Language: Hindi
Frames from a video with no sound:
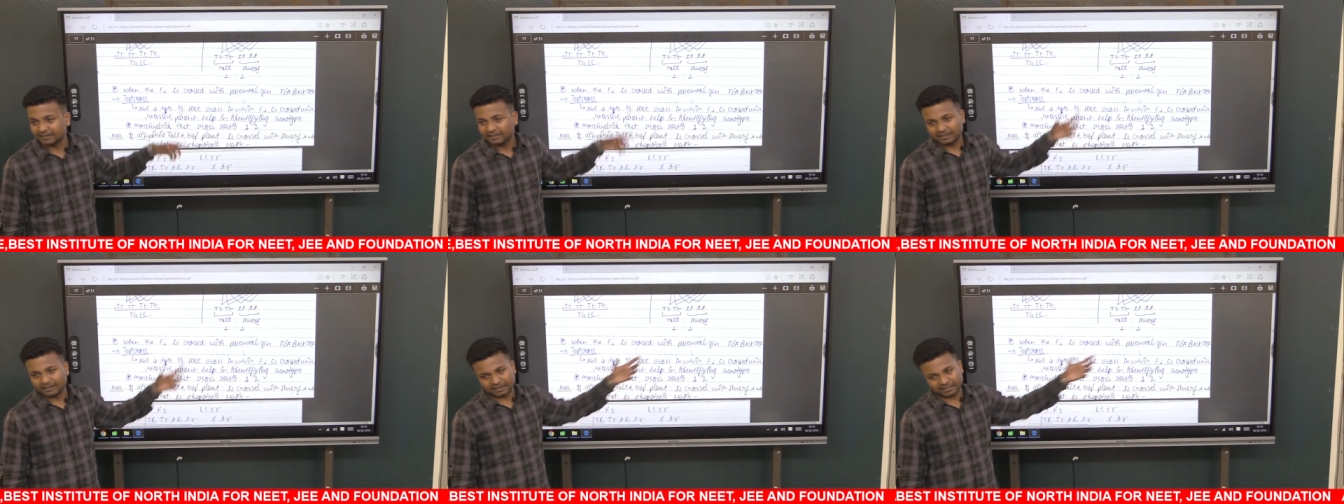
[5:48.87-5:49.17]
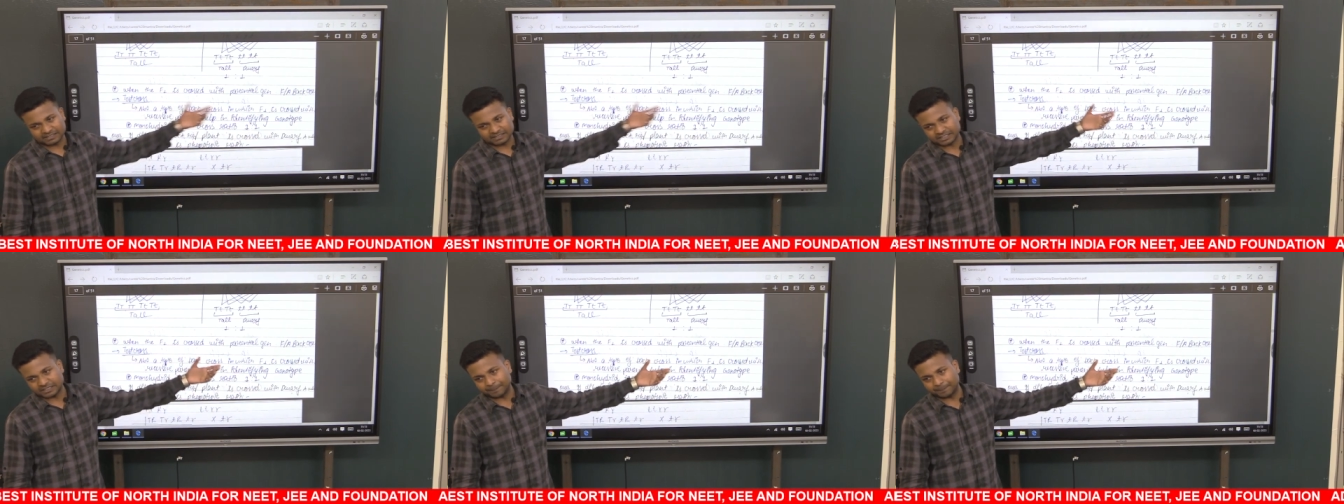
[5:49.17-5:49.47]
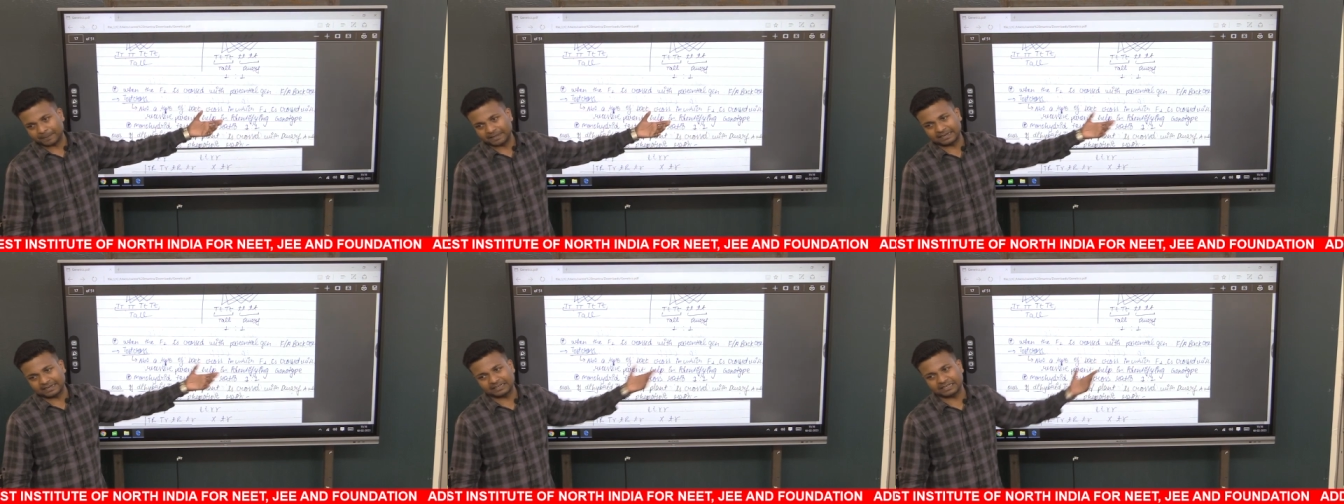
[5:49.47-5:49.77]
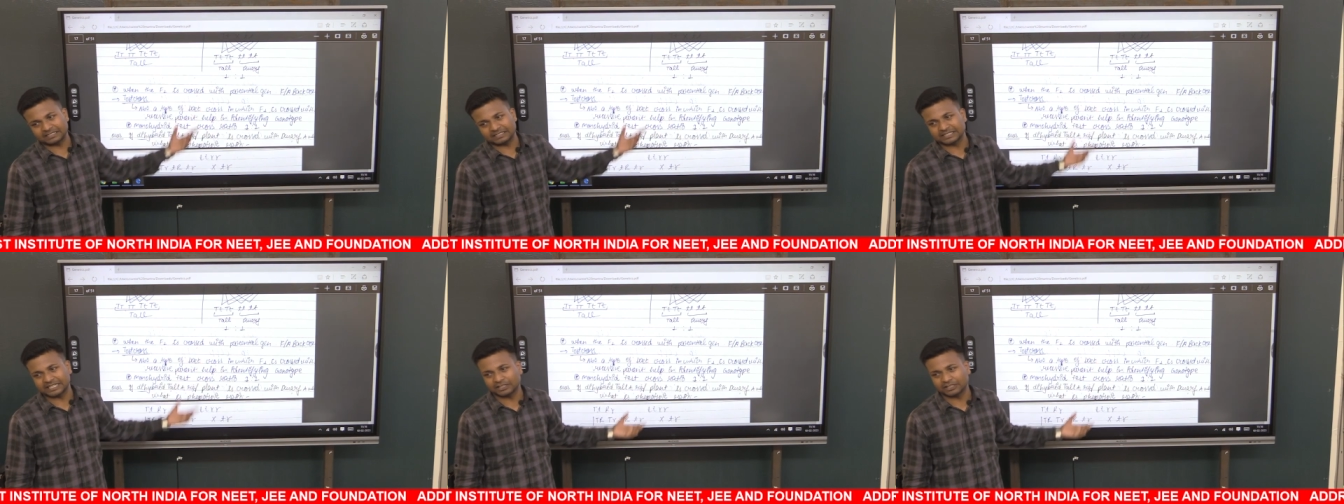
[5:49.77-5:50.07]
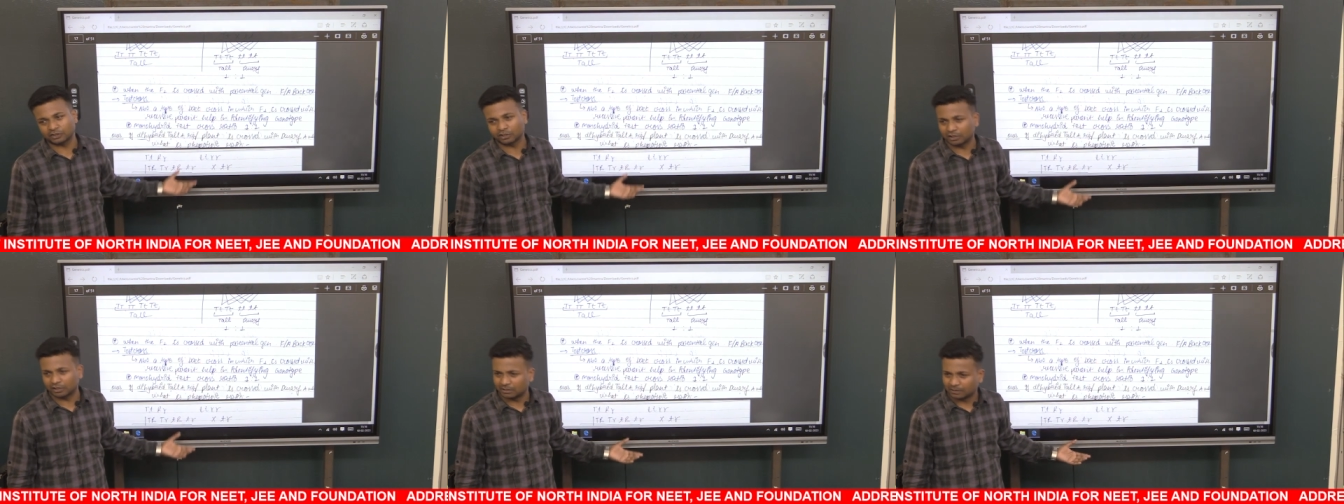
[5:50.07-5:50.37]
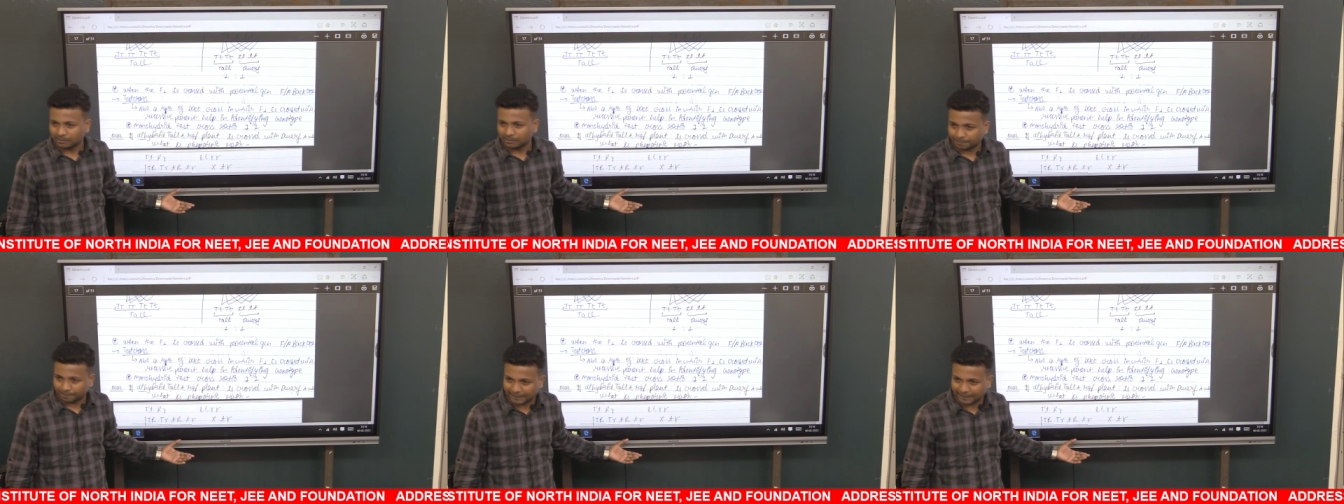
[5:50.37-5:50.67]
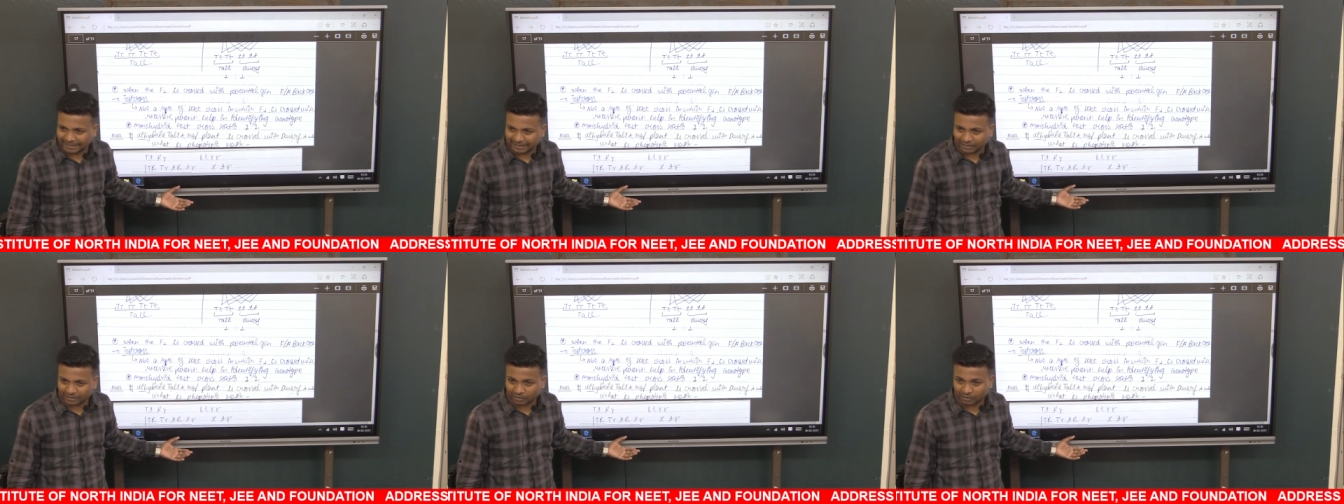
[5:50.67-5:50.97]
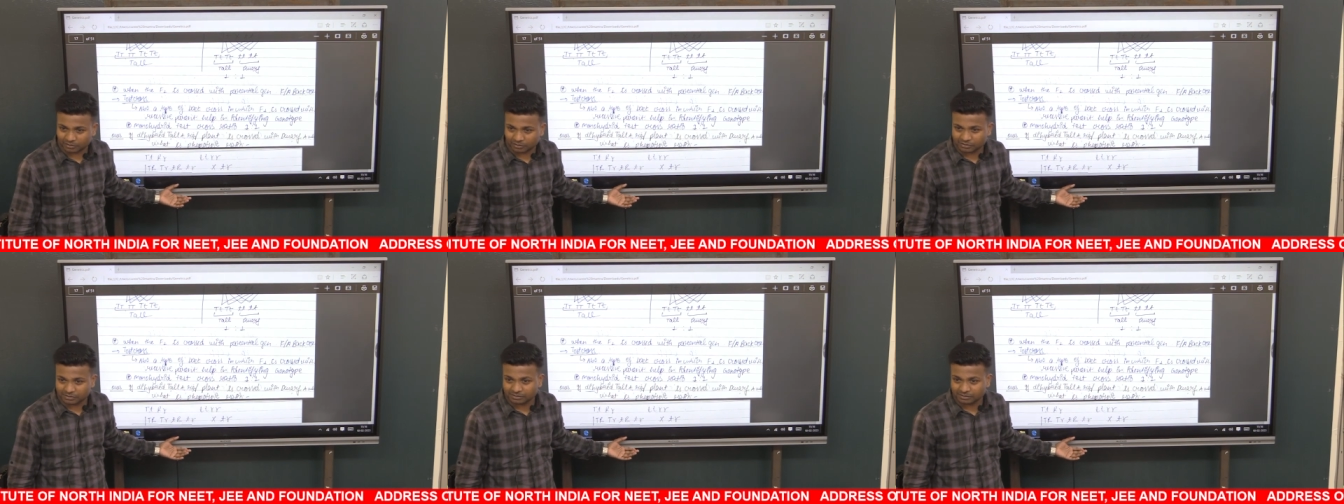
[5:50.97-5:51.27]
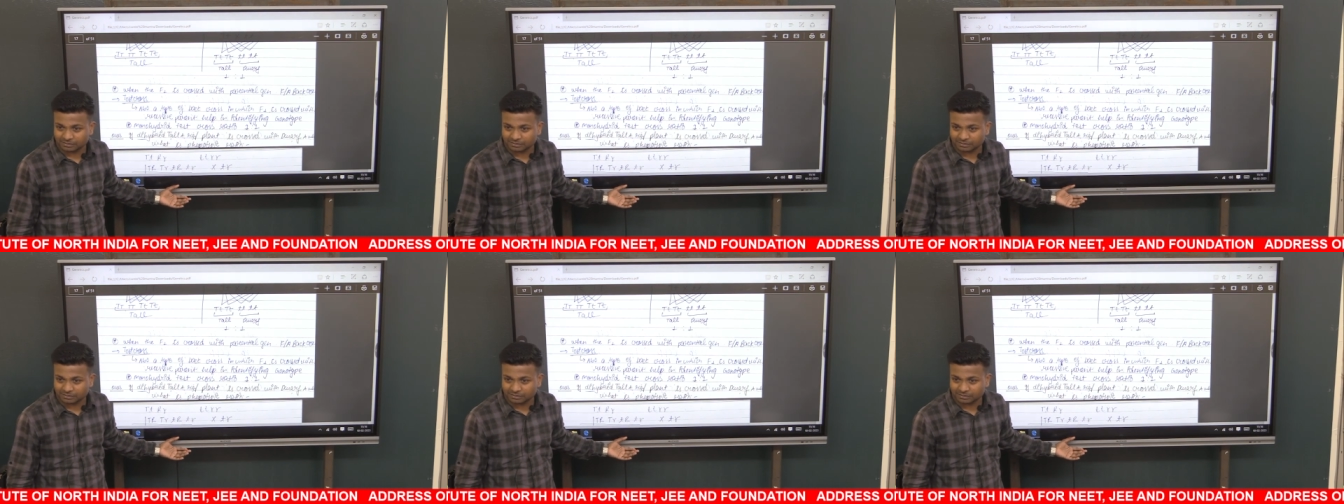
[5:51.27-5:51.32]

रेसेसिव पेरेंट के साथ तो बैक क्रॉस